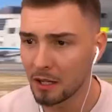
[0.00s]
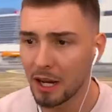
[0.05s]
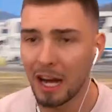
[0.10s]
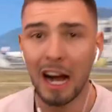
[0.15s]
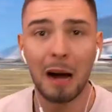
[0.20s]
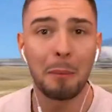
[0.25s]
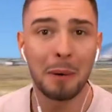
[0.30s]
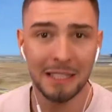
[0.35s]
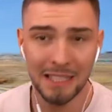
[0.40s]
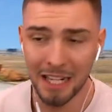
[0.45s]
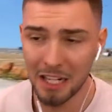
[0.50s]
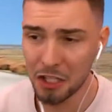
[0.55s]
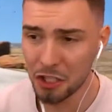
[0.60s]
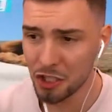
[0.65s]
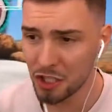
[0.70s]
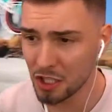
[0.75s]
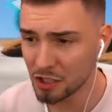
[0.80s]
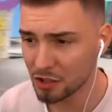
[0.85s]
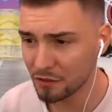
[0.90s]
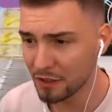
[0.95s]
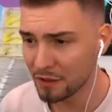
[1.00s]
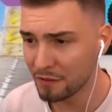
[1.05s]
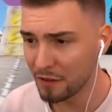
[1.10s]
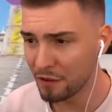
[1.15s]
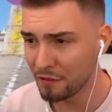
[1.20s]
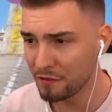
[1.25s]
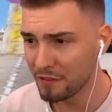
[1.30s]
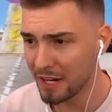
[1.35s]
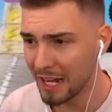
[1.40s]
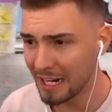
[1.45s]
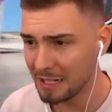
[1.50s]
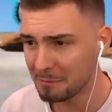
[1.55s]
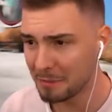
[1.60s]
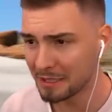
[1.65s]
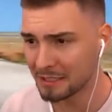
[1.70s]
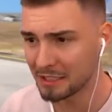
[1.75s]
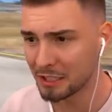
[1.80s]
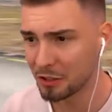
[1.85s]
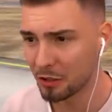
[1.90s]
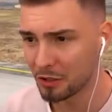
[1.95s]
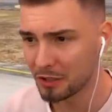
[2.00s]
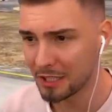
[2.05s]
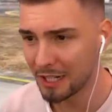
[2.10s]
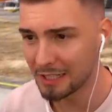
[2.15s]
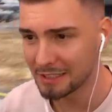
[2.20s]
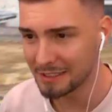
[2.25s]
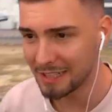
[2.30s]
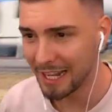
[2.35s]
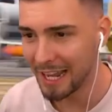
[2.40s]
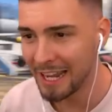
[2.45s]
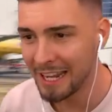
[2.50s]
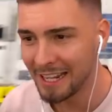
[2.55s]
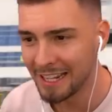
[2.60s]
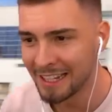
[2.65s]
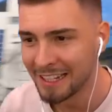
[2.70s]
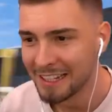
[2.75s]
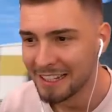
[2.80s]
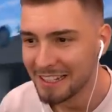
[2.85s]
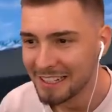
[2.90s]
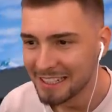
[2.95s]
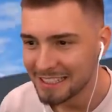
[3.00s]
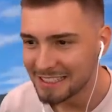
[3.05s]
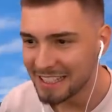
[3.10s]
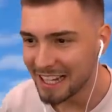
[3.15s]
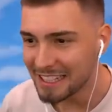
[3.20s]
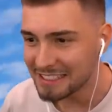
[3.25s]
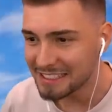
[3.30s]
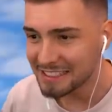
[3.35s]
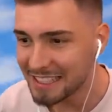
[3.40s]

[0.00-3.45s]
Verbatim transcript: Aber danke schön, dass du auf jeden Fall auf den Like-Button gedrückt hast. Ey, das ist